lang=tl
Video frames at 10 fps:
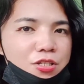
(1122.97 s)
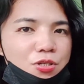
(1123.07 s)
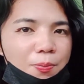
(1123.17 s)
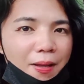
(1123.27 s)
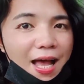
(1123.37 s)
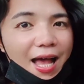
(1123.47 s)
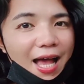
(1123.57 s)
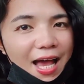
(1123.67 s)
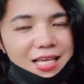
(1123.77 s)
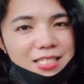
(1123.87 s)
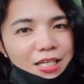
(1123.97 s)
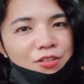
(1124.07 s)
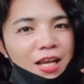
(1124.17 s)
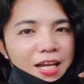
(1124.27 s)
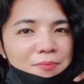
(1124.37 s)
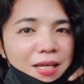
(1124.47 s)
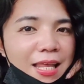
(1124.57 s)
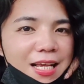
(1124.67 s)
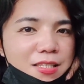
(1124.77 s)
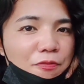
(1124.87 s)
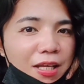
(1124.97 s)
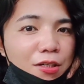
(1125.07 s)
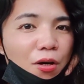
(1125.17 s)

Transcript: so bye see you na lang in my next video